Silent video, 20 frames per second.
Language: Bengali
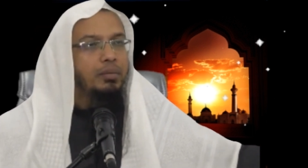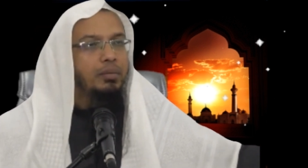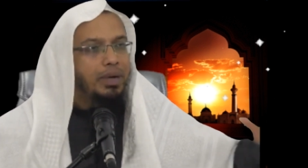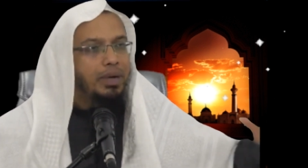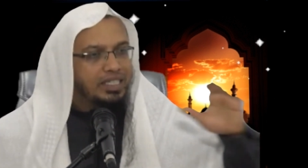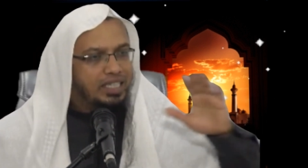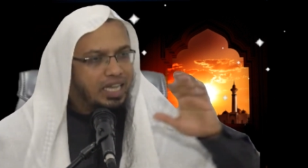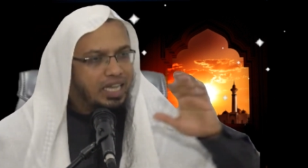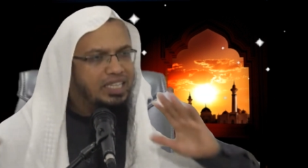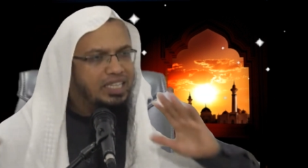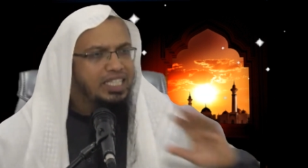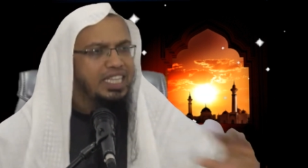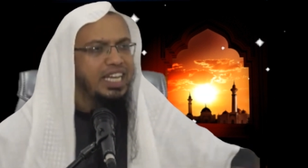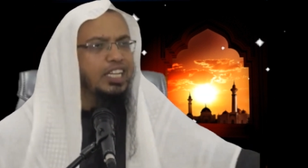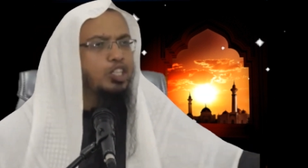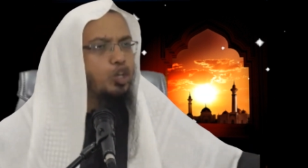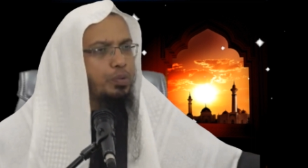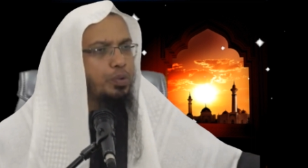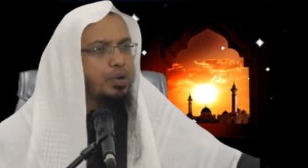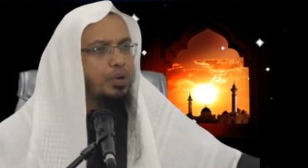মাথা দিয়ে
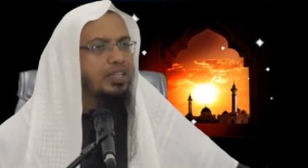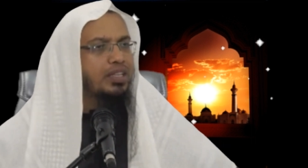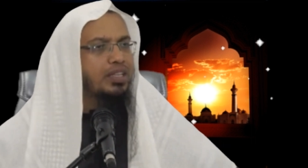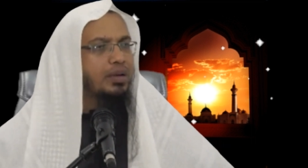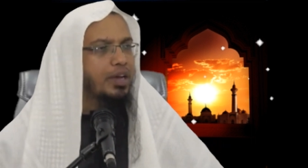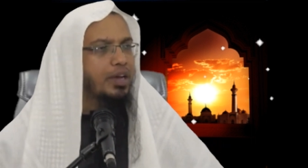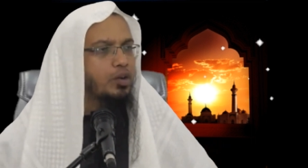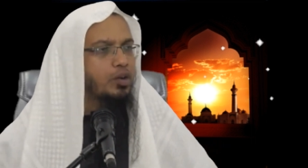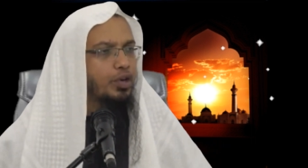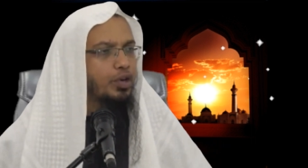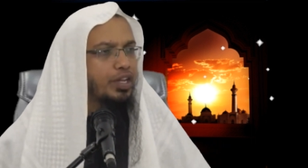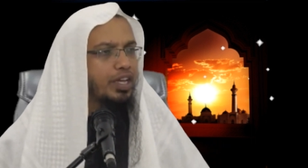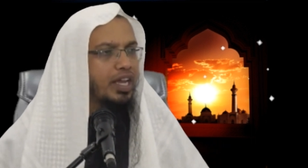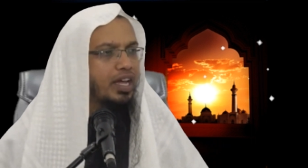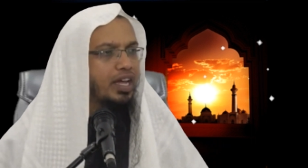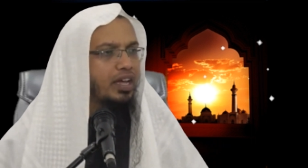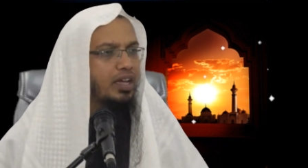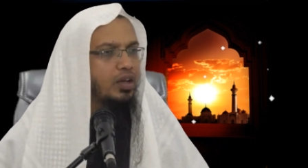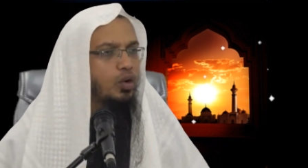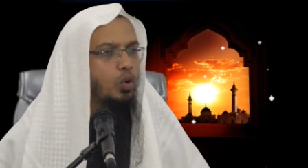এত অপরাধ আমরা করি না
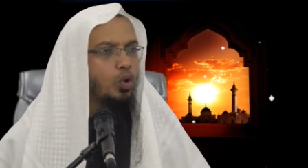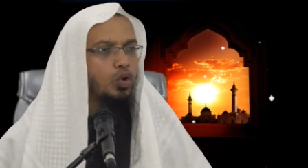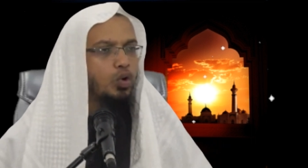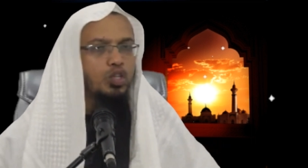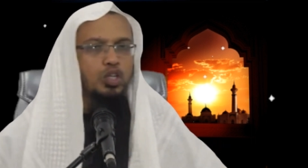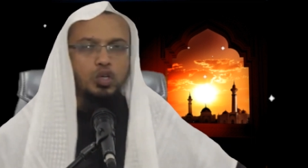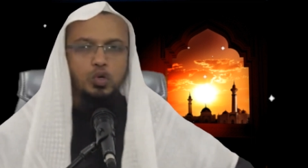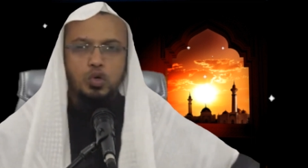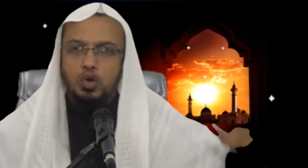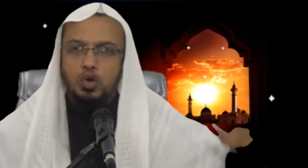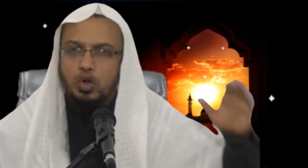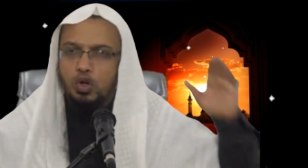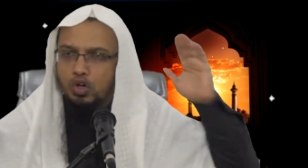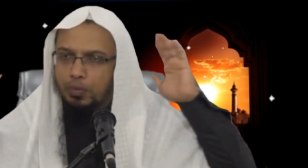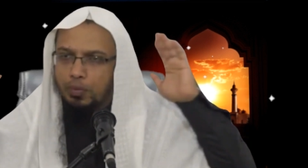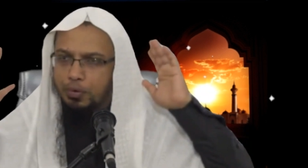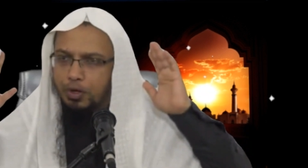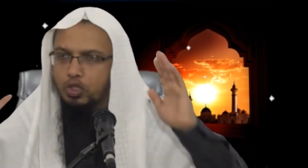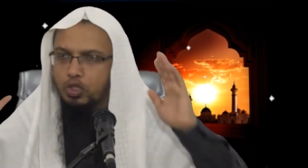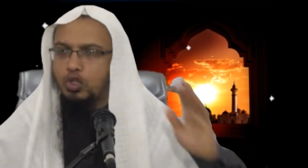অন্য কোন অঙ্গ
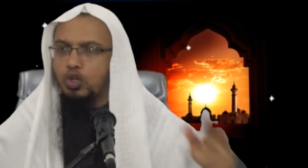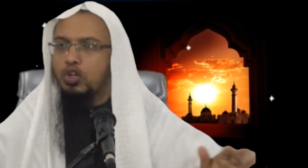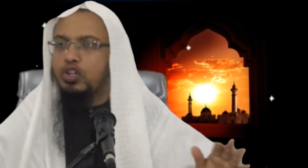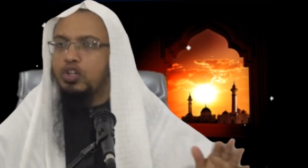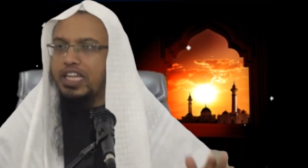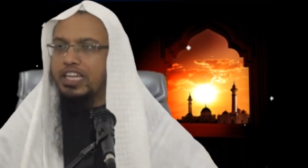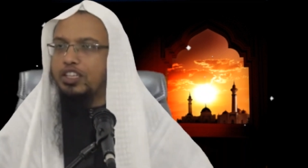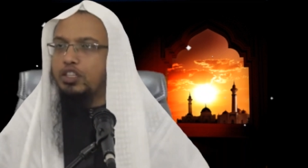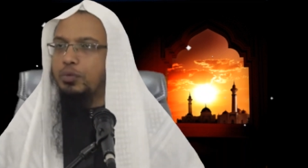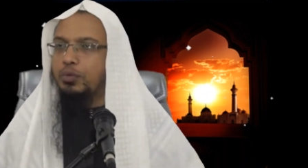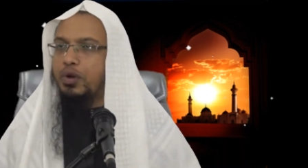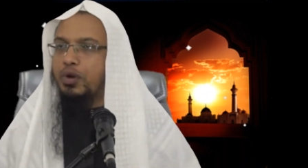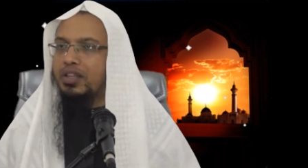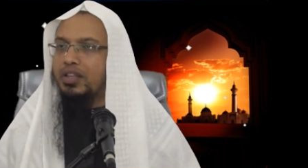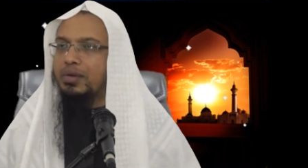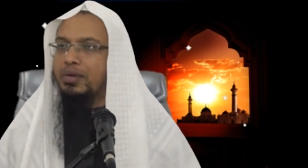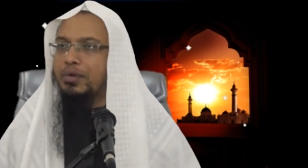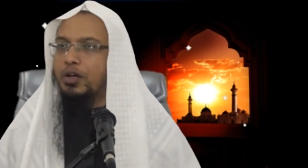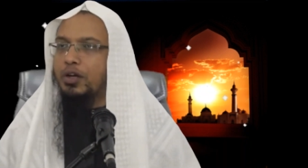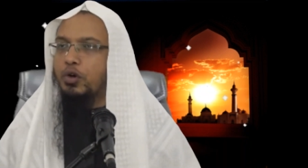প্রত্যঙ্গ দিয়ে এত অপরাধ
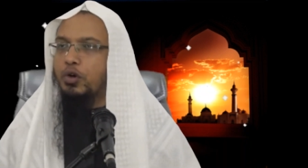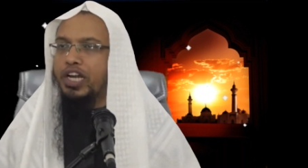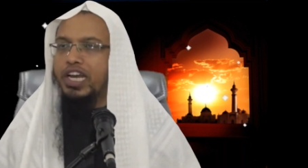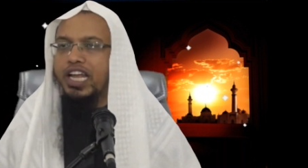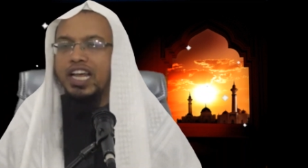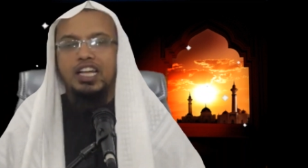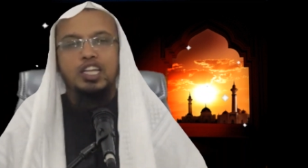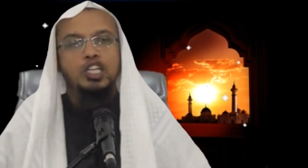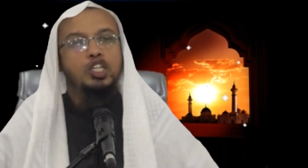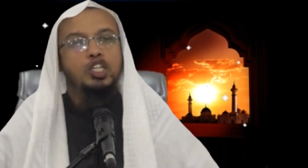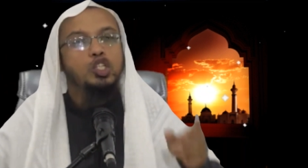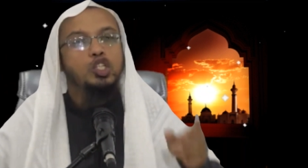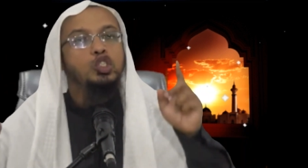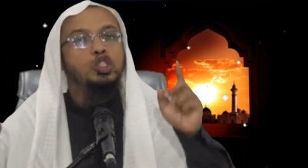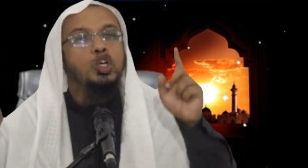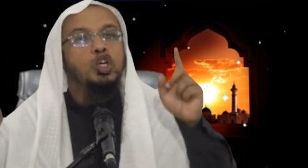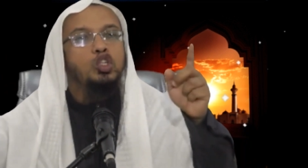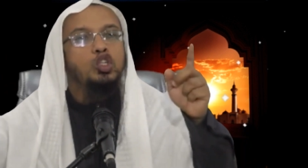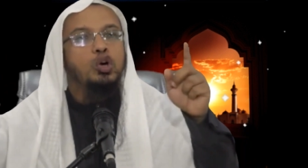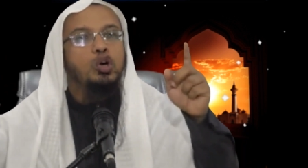আমরা করি না
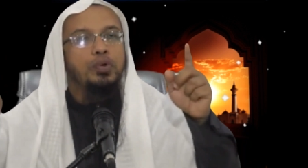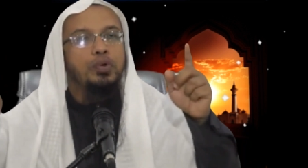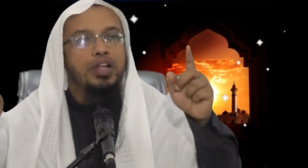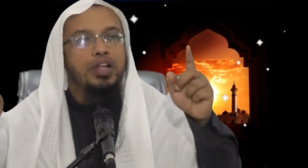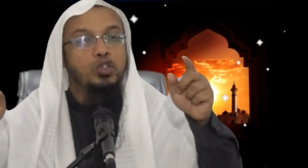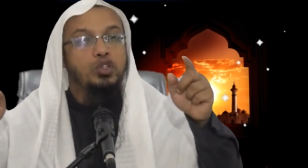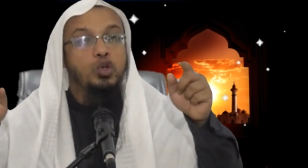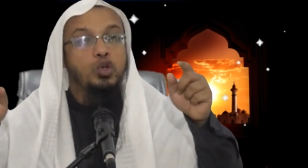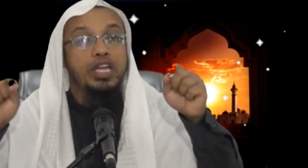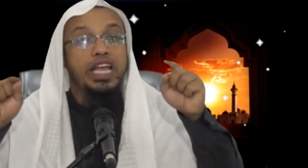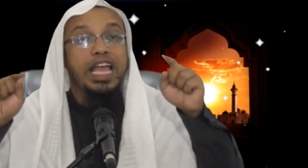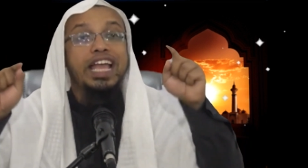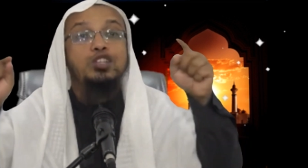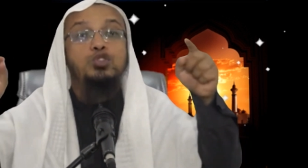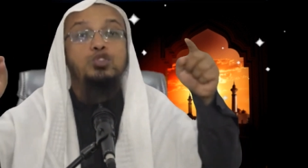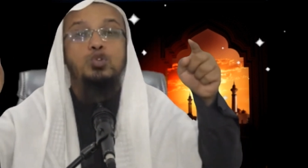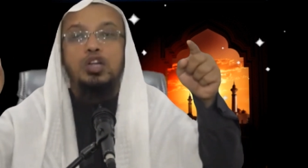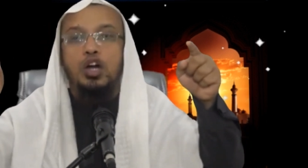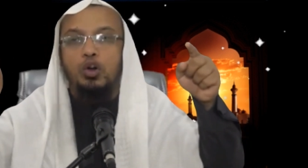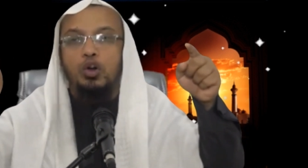যত অপরাধ করি এই
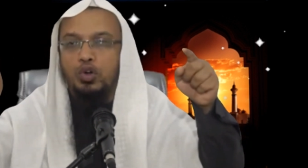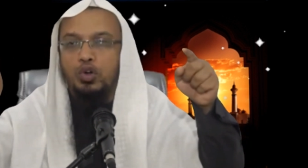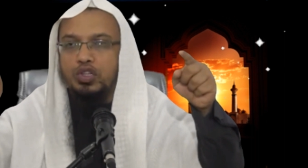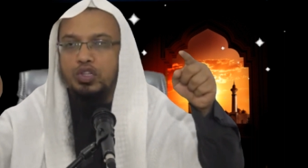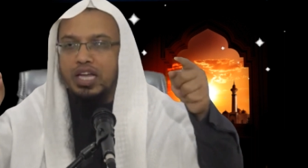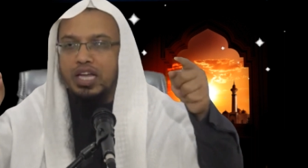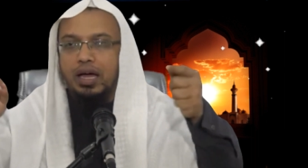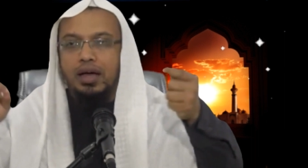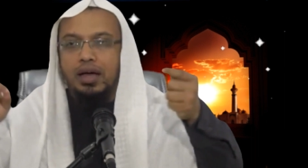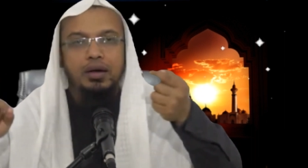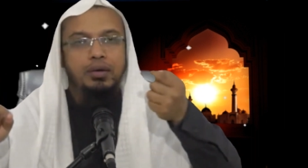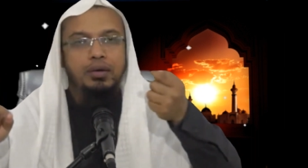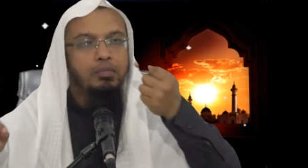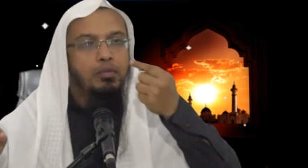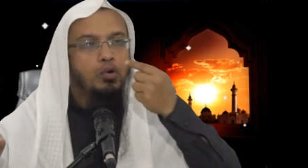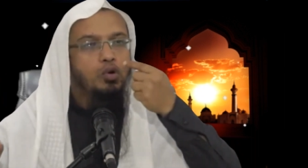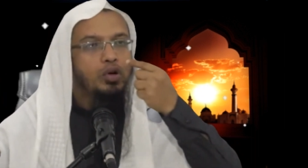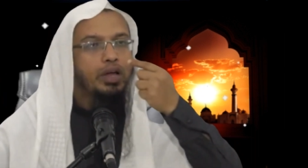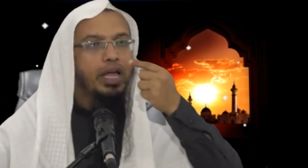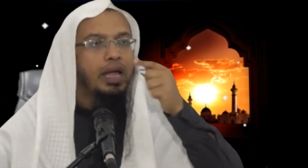দুটো অঙ্গ দিয়া
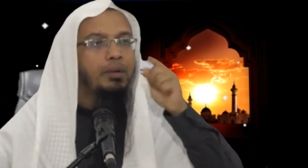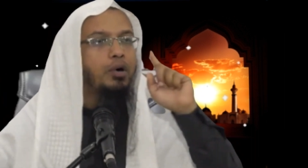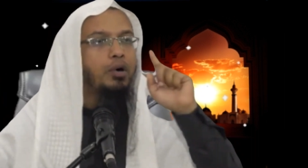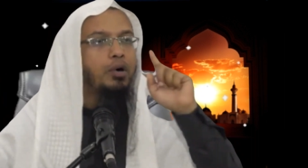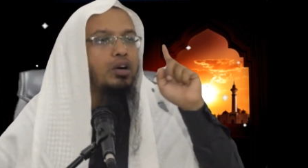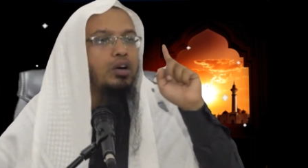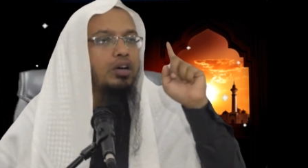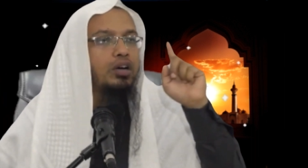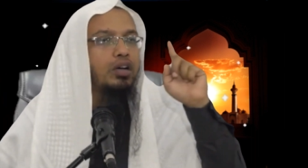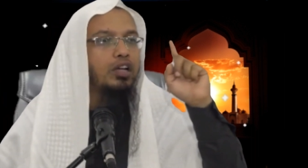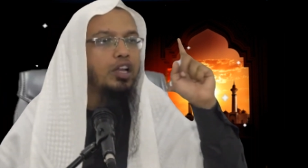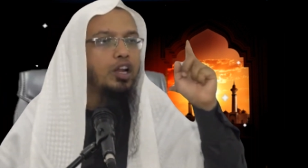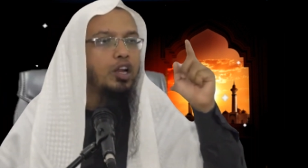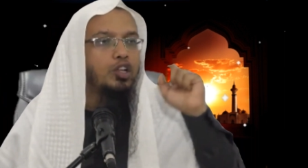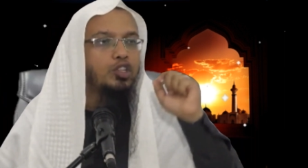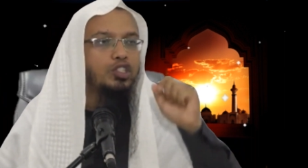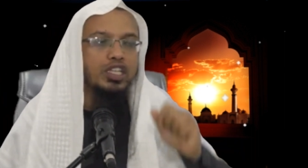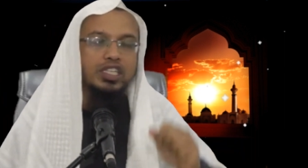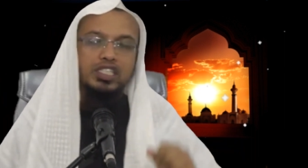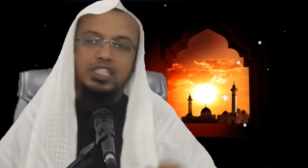মুখ এবং
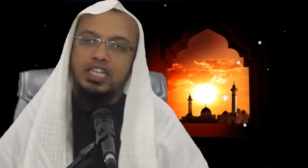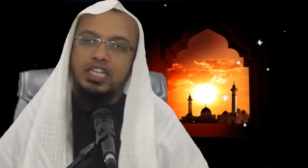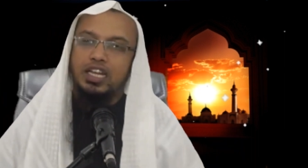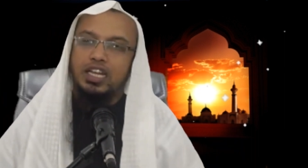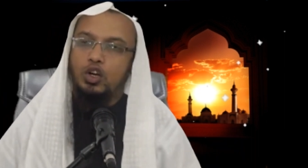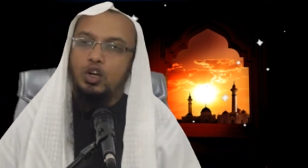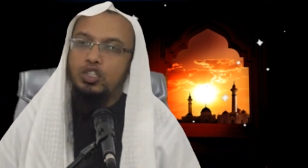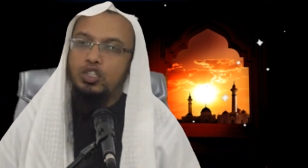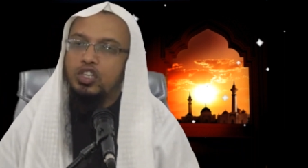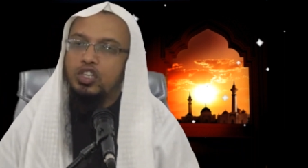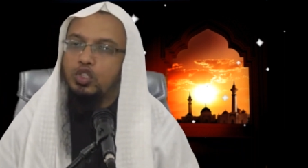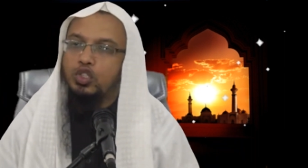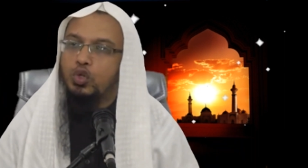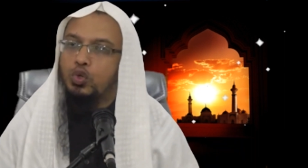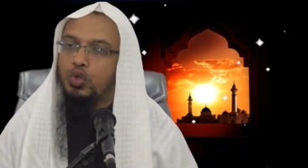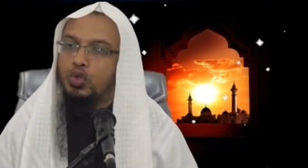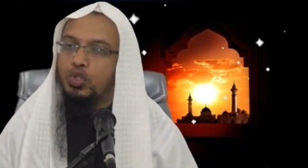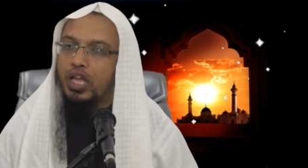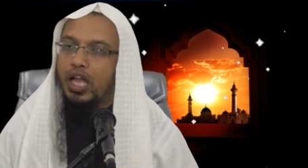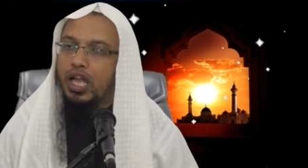লজ্জাস্থান অর্থাৎ
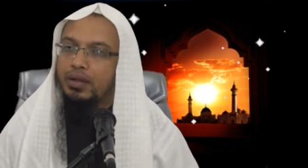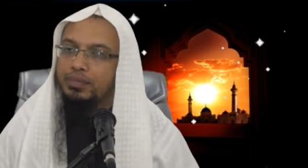যৌনতা